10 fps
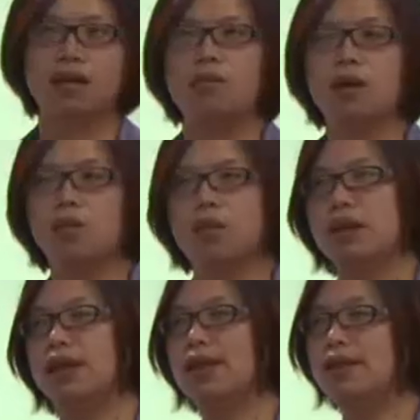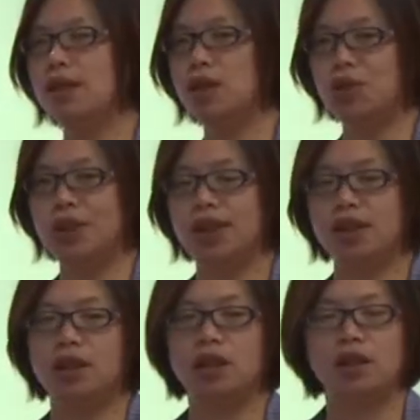么我们这一节的学
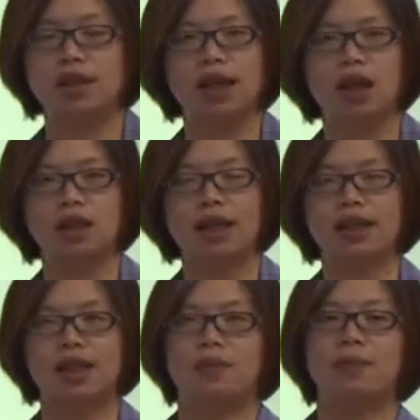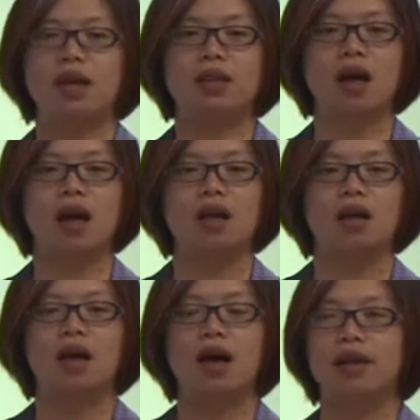习呢，是建立在前面的
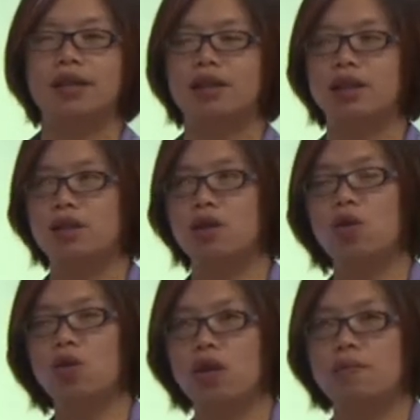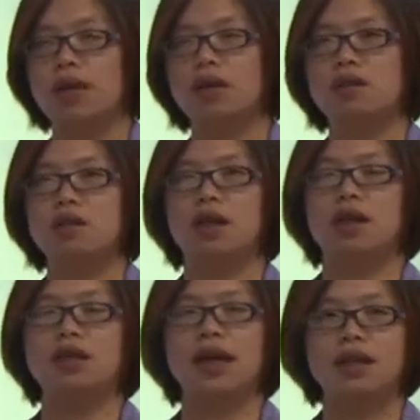啊，已经会编制
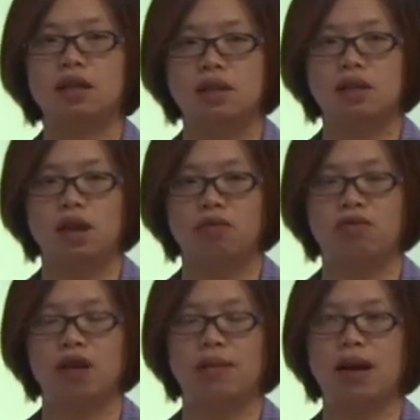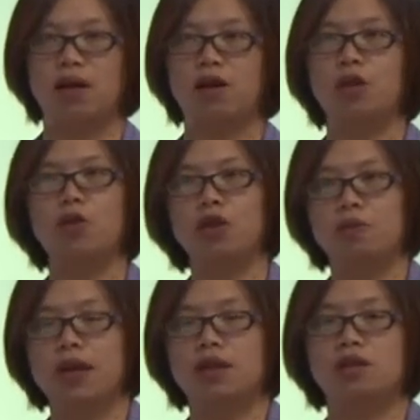了家庭资产负债表和会
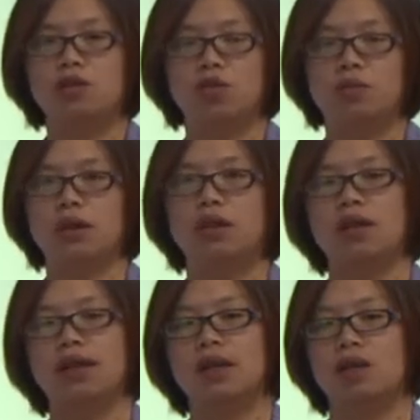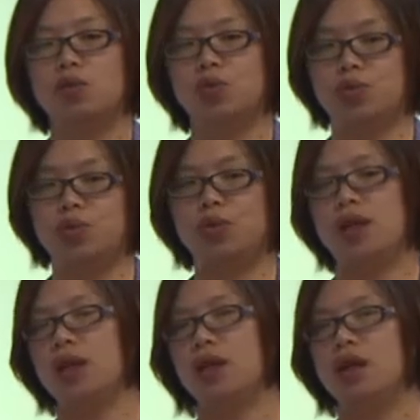编制我们的家庭储蓄
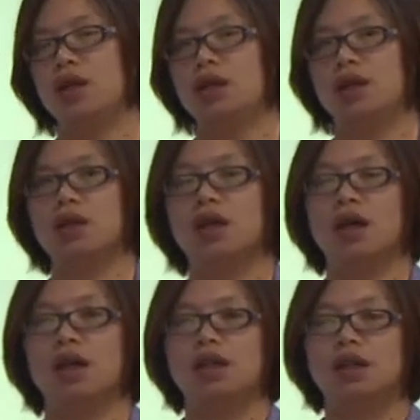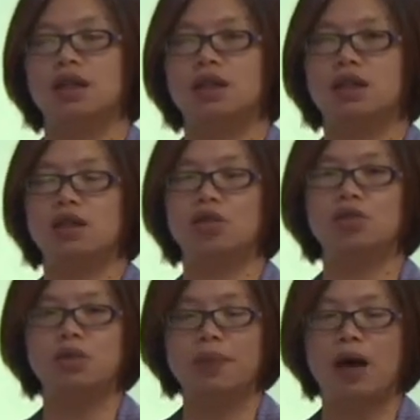的一个这个这个收
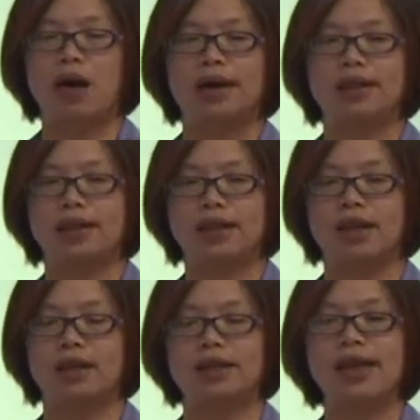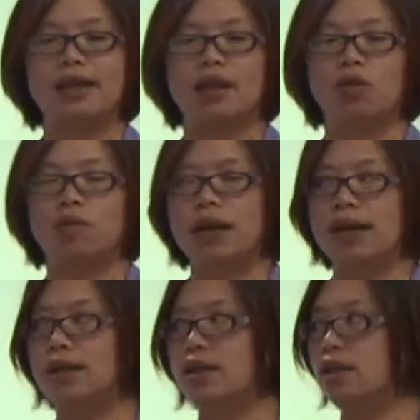支表啊这个前提下呢，我们
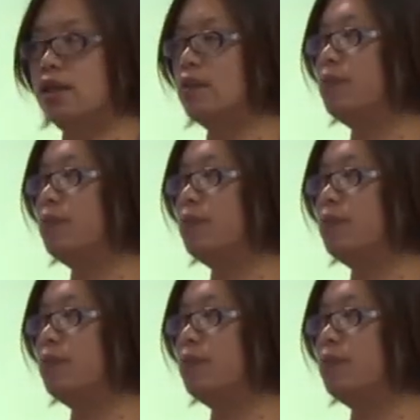来进行。